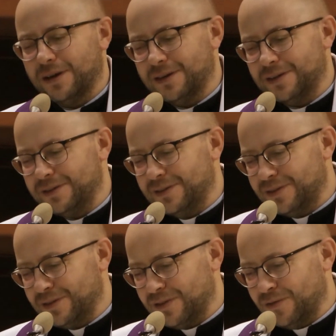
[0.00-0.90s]
Ehm,
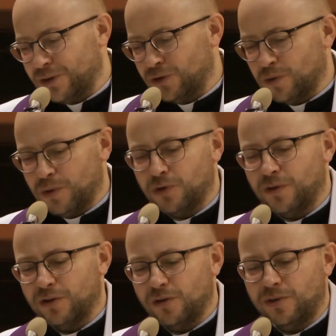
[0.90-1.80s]
warto sobie
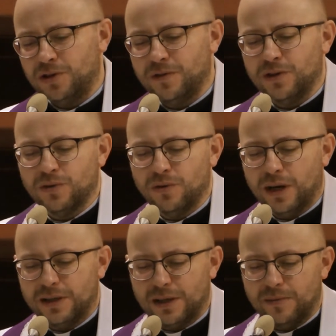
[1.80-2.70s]
uświadomić, że w języku
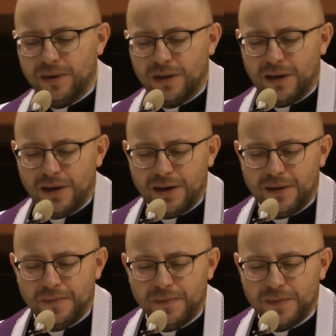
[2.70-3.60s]
greckim
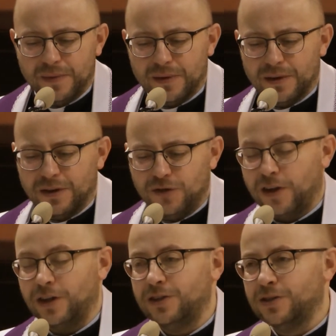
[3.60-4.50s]

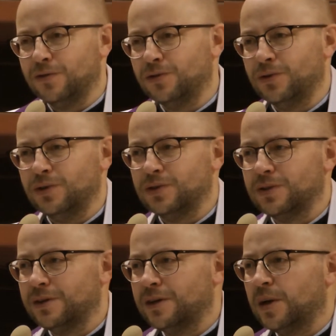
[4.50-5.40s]
świadectwo to
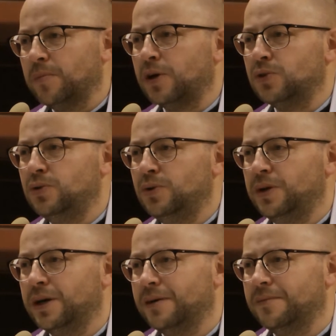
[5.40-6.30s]
jest
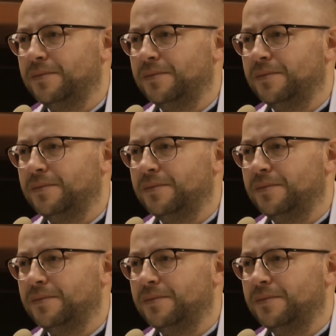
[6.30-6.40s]
martyria.